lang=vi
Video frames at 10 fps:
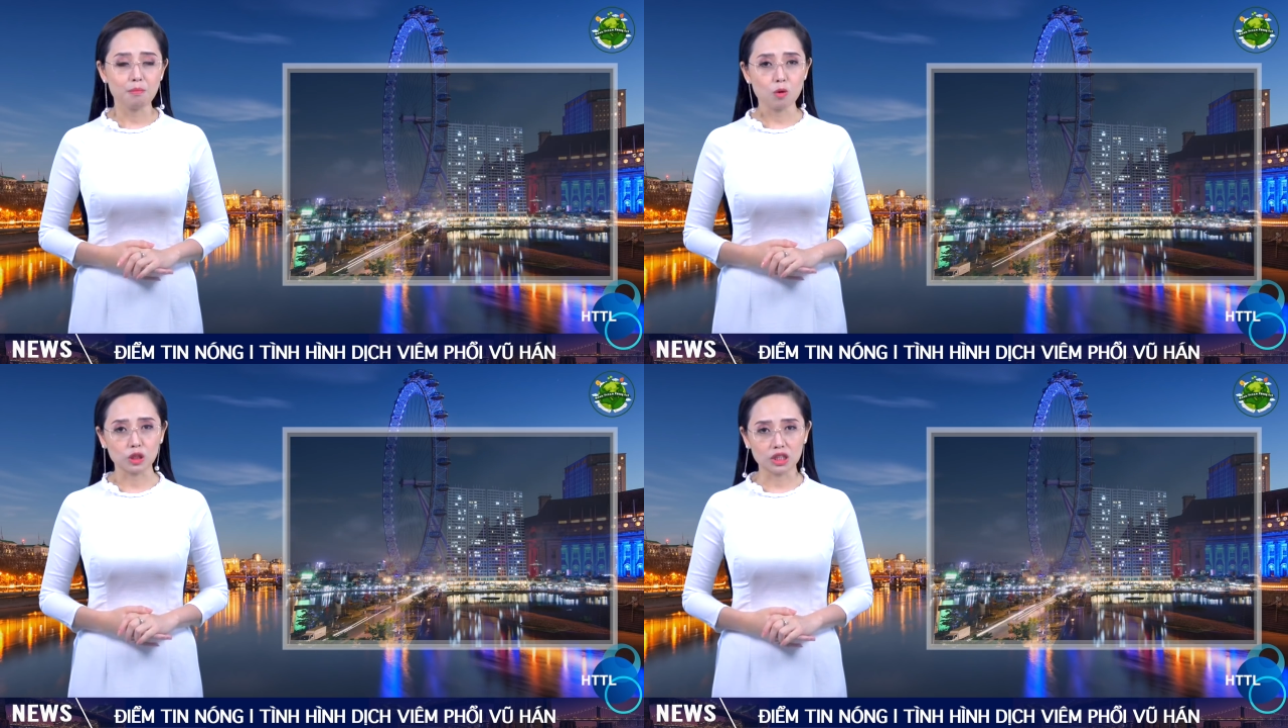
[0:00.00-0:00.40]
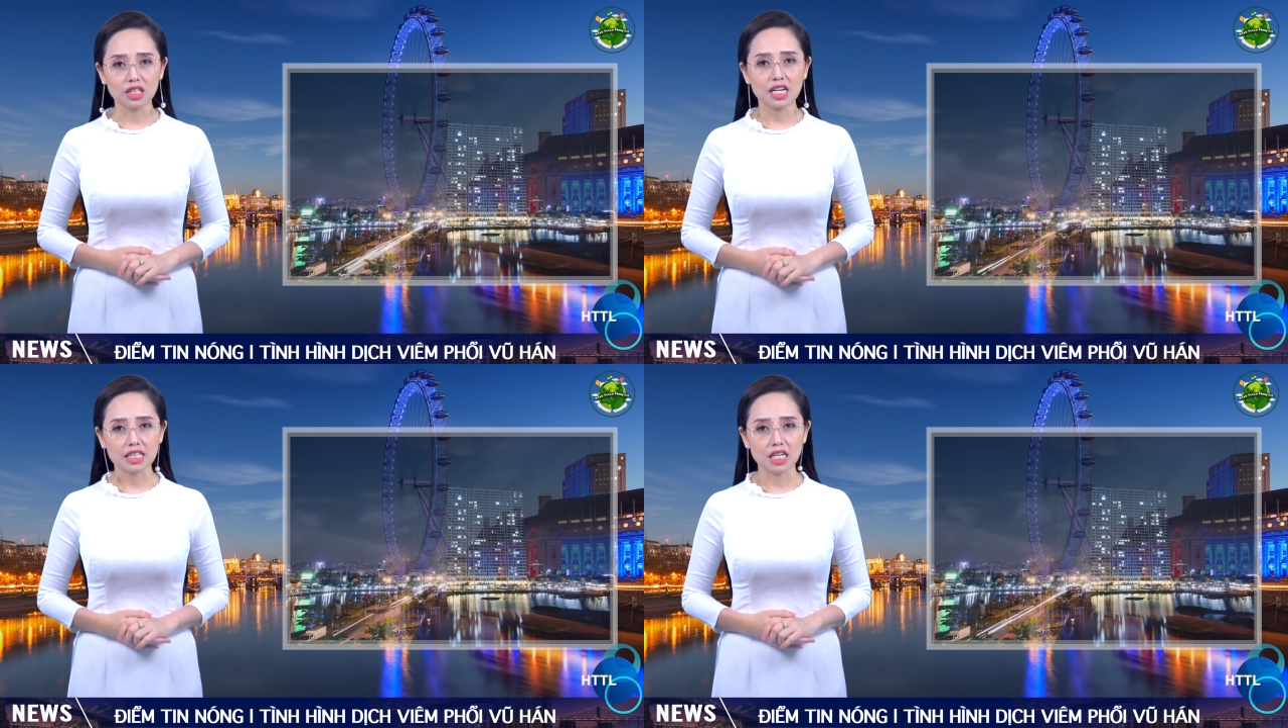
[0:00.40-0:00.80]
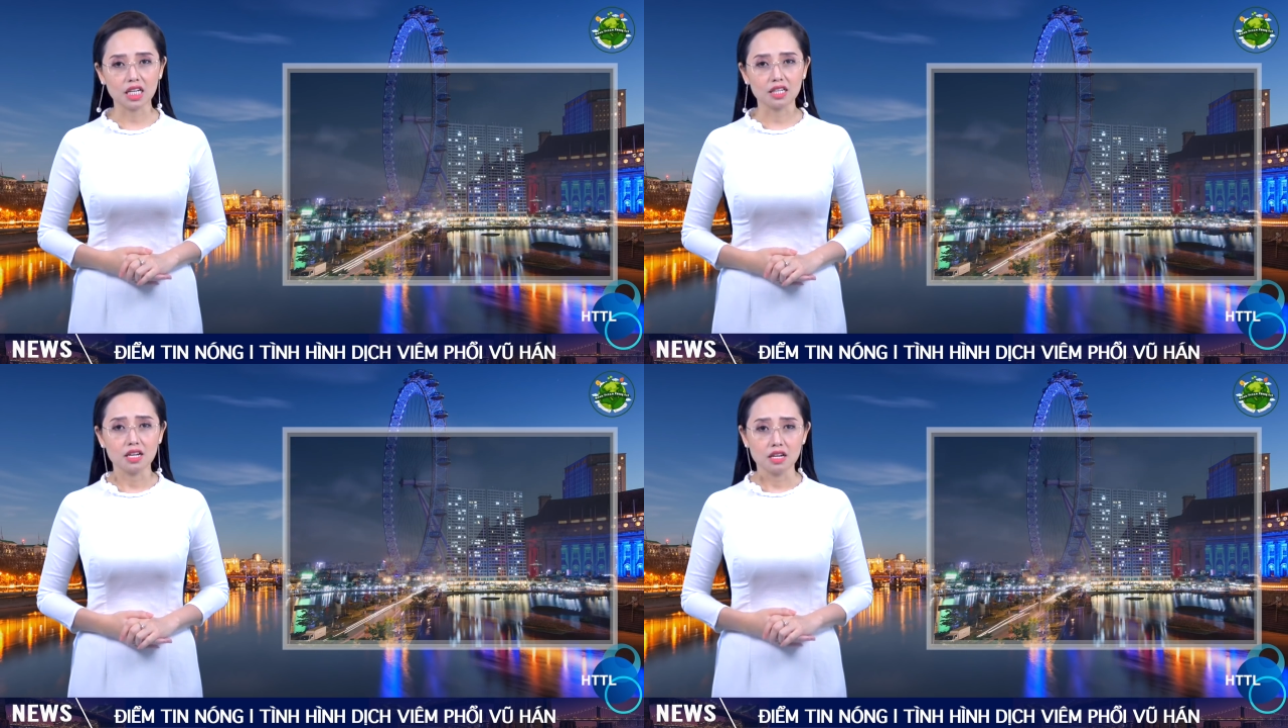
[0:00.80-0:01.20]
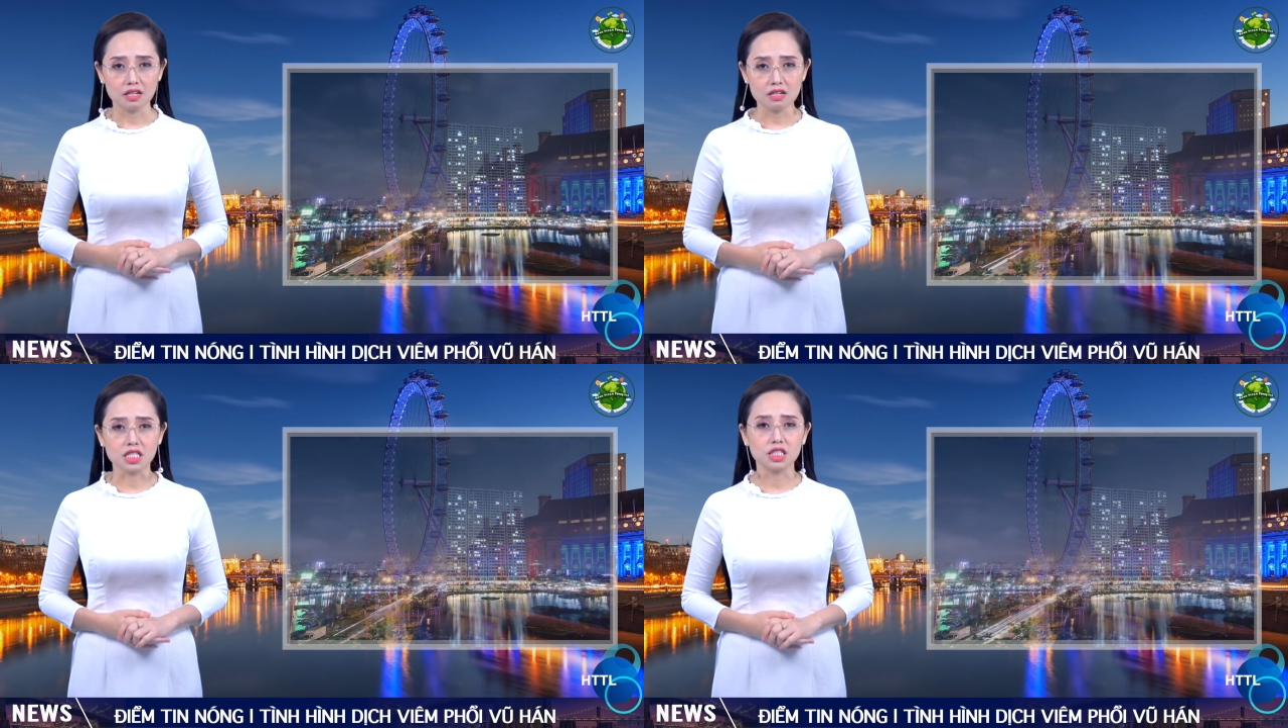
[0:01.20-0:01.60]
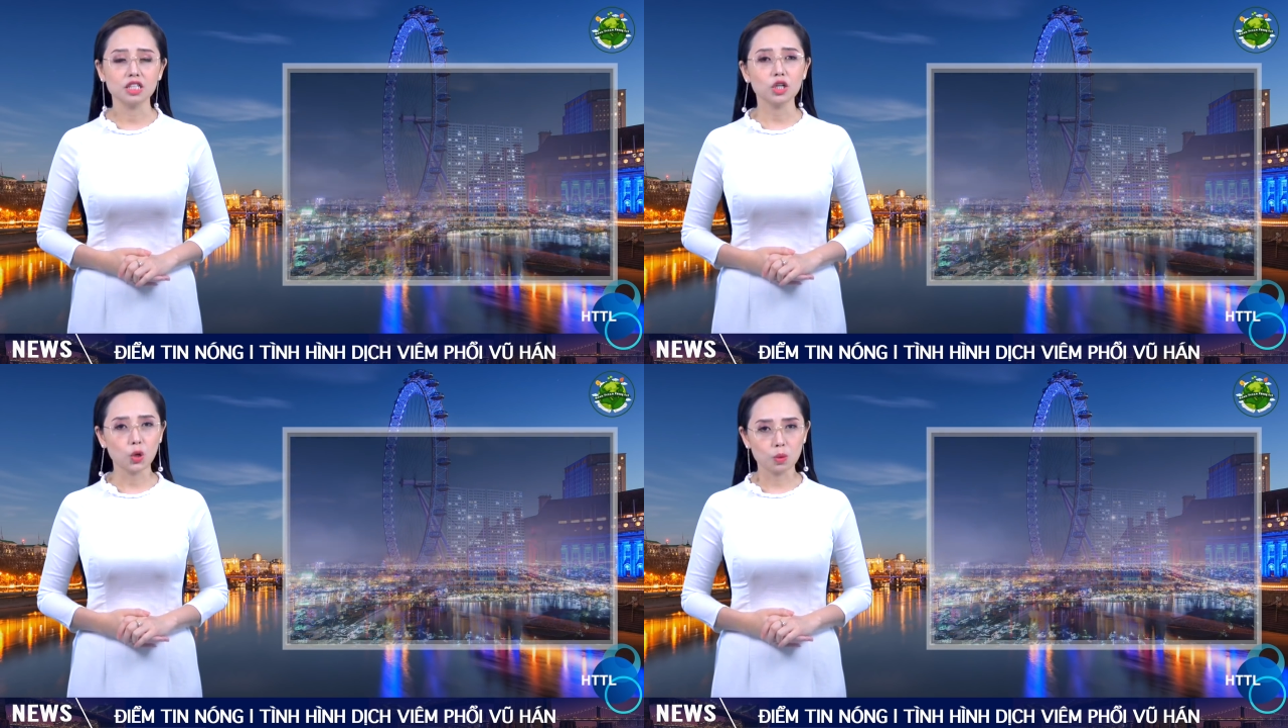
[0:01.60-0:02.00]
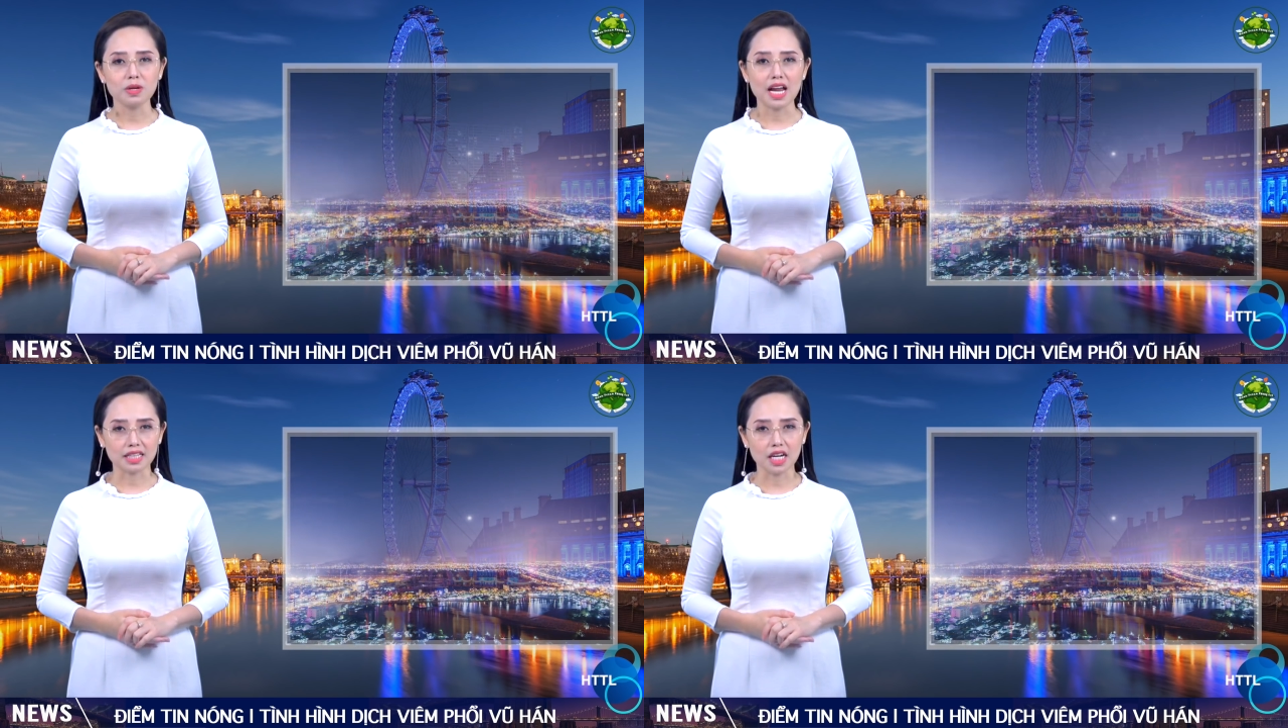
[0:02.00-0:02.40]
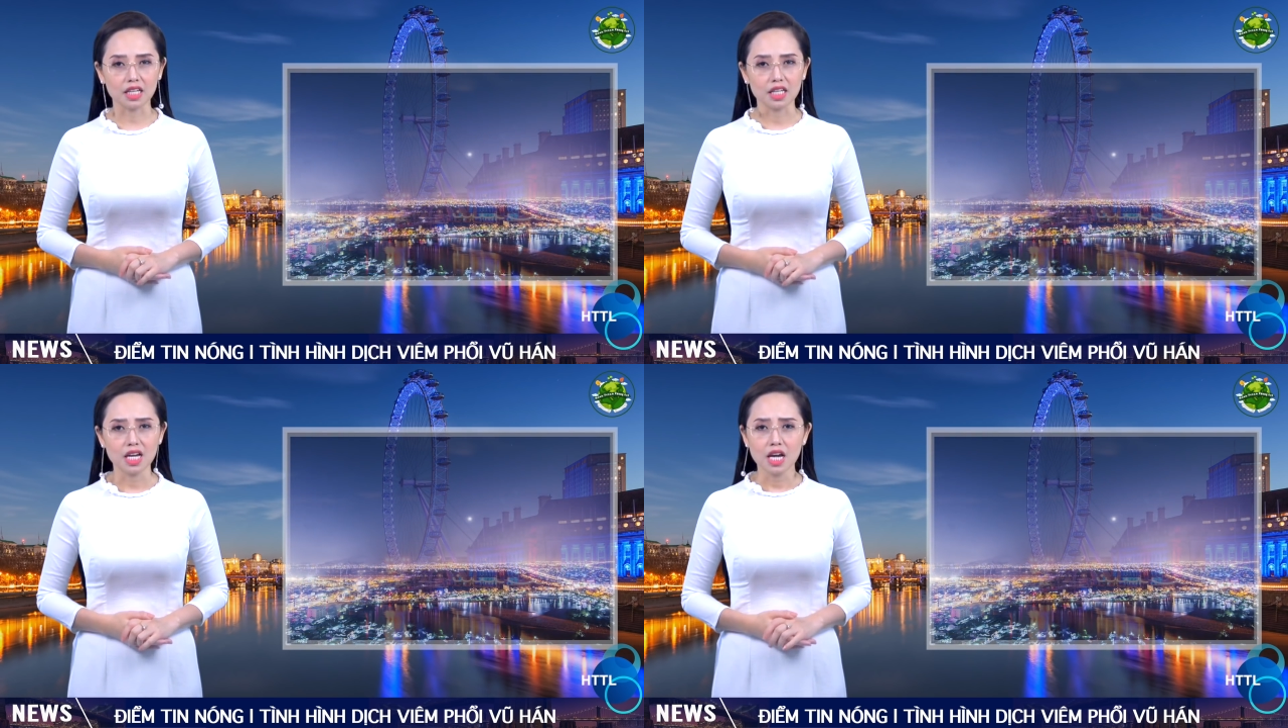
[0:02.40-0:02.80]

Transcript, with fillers: một chữ là thầy, nửa chữ cũng là thầy.